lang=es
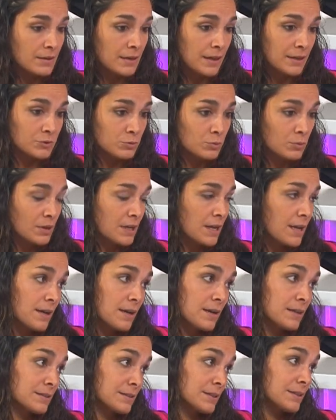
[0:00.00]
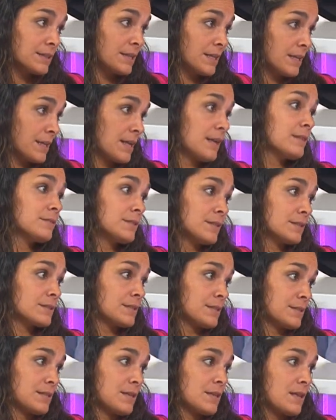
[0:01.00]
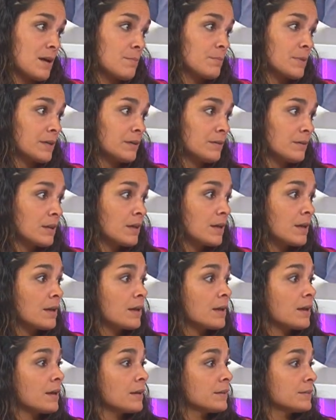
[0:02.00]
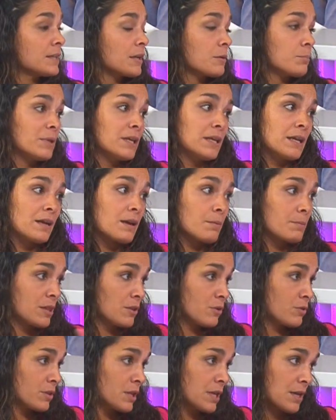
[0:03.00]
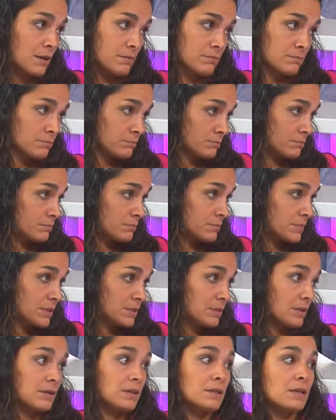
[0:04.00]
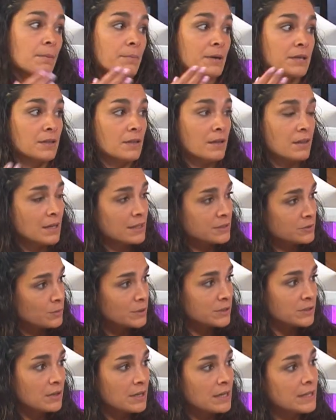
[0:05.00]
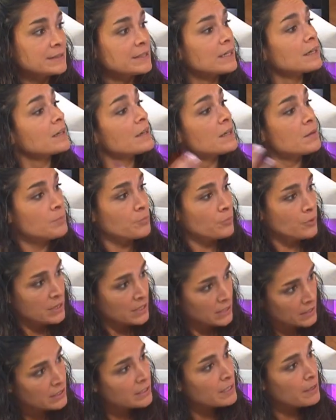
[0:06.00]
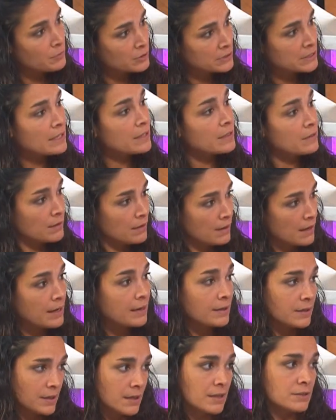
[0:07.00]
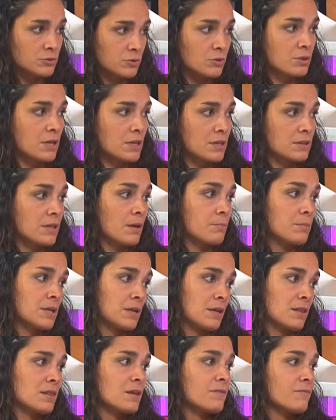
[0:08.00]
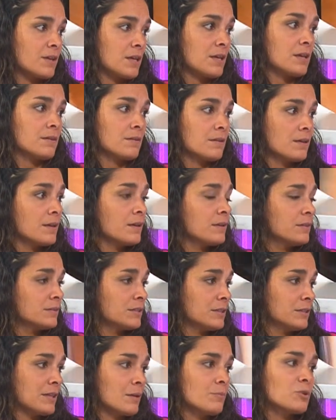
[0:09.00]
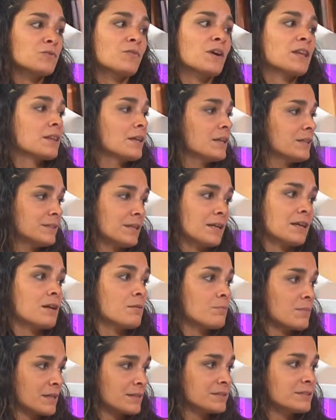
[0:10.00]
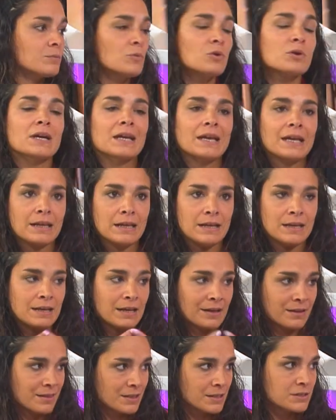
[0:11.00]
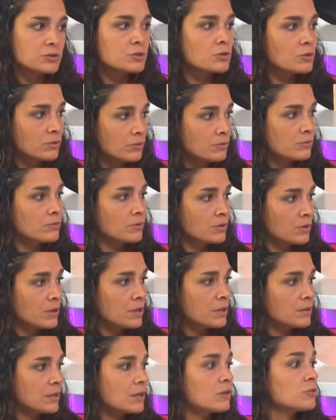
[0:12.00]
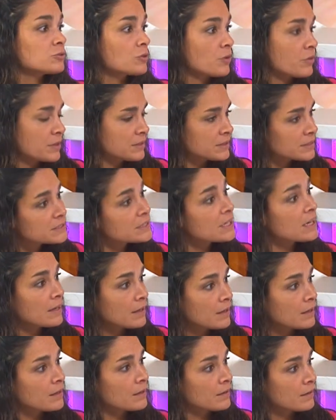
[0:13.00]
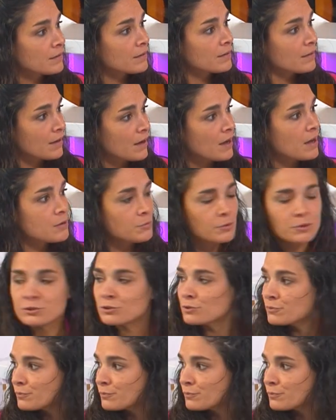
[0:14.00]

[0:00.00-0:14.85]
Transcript: las urnas itinerantes que se llaman, terminan a mediodía y a partir de las 4 de la tarde pueden ir a votar aquí a Soria, también a CEFIE. O sea, Intentamos facilitar al máximo que el acceso de los docentes a... Sí, que se les lleva la